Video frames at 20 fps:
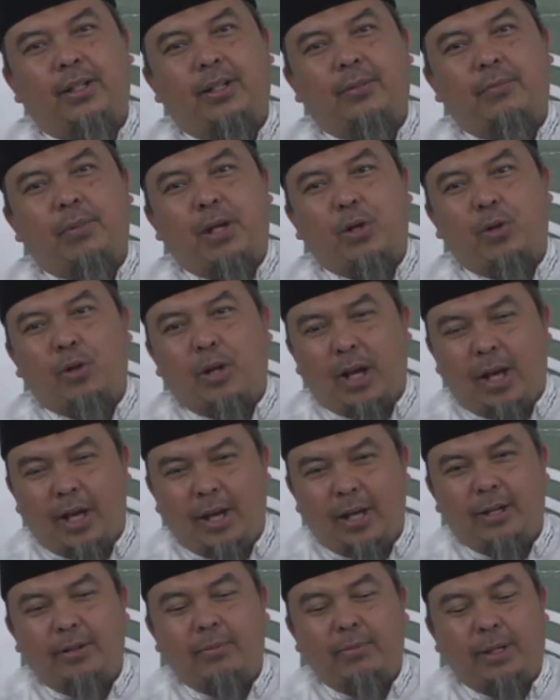
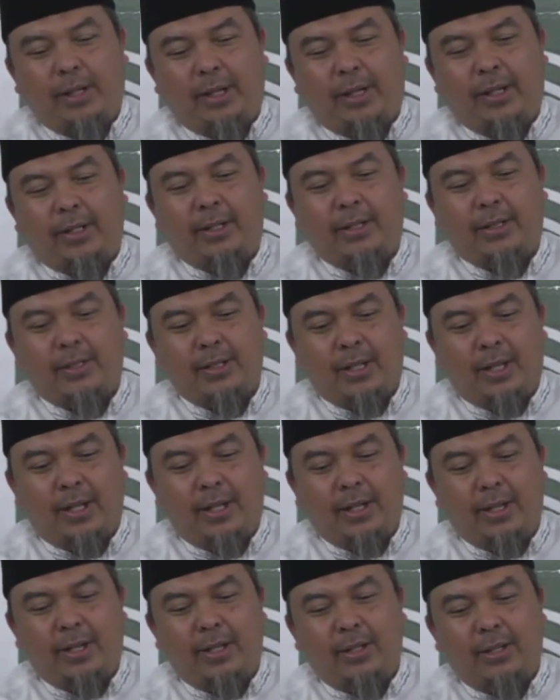barokahan bagi kita
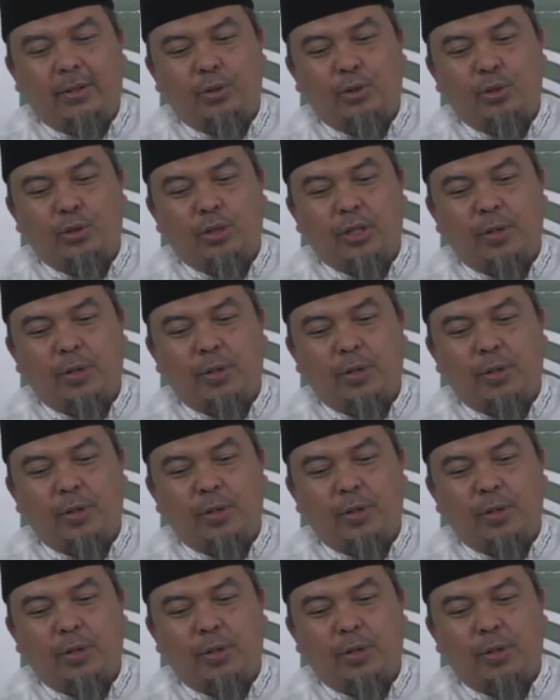sekalian untuk